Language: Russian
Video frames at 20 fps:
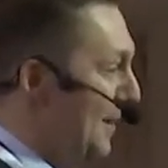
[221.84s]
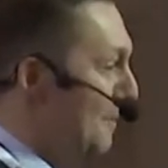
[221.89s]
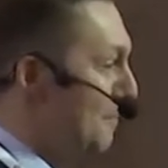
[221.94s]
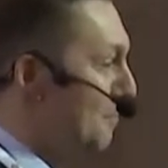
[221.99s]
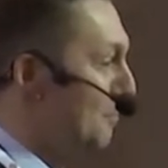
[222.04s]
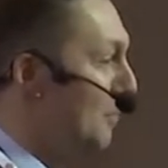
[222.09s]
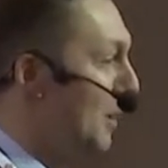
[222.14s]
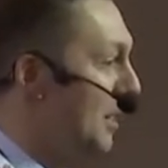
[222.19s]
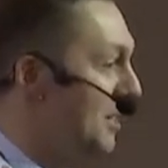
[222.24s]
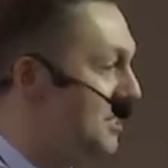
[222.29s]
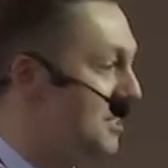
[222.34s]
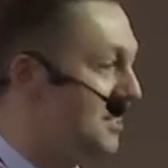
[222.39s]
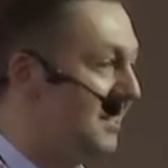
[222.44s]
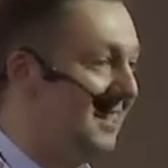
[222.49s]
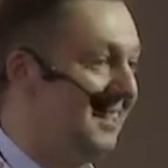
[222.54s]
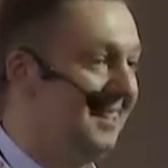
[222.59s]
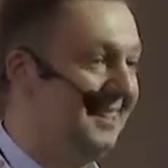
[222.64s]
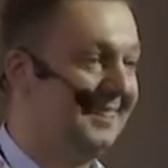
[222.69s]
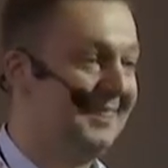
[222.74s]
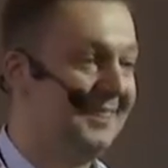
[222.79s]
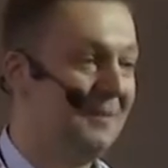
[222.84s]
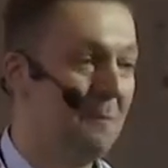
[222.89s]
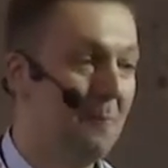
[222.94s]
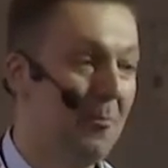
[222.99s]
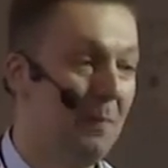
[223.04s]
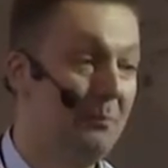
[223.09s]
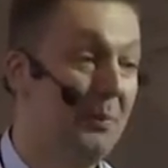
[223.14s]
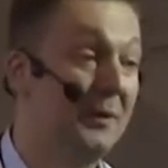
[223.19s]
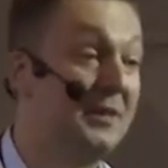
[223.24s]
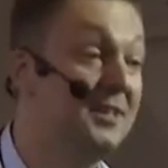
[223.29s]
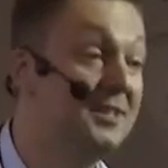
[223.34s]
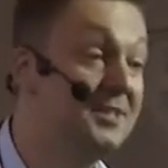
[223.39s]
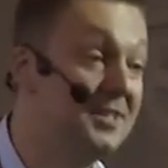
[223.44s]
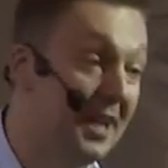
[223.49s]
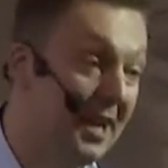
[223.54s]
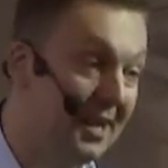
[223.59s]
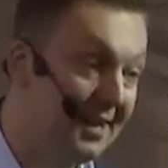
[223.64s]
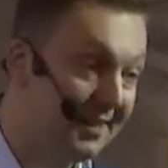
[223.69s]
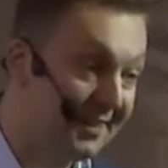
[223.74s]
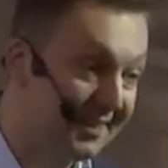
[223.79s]
Мысль
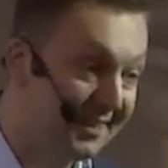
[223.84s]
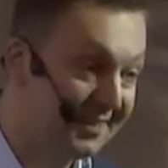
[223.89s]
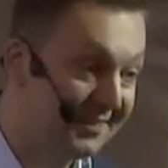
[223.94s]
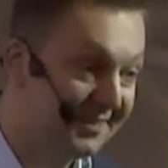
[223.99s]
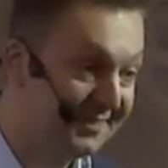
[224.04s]
понедельник.